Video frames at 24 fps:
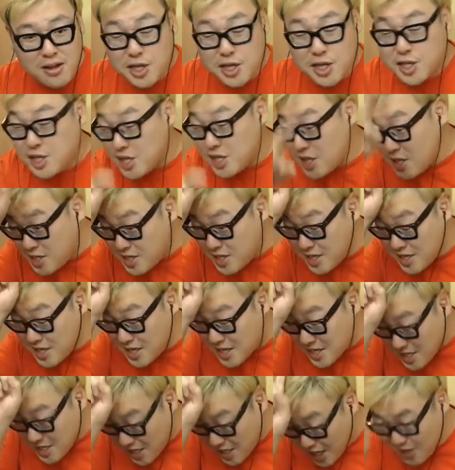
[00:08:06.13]
一日
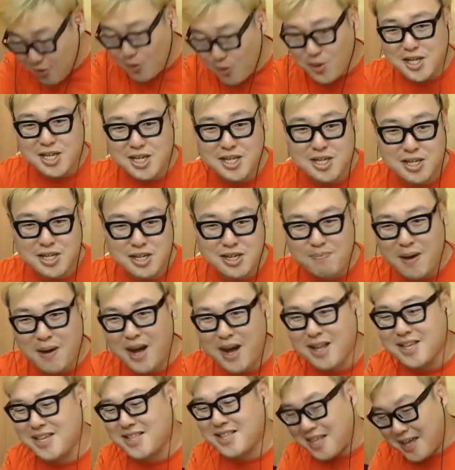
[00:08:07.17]
一回同じ
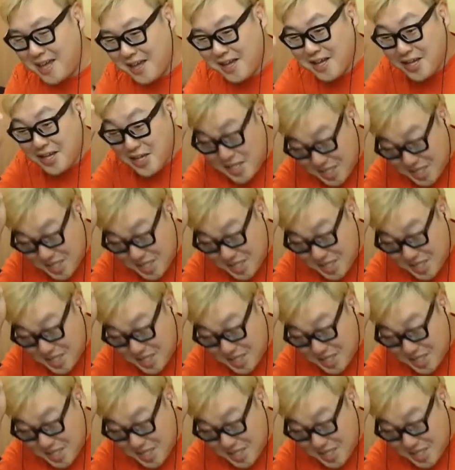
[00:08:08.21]
スーパーに行って、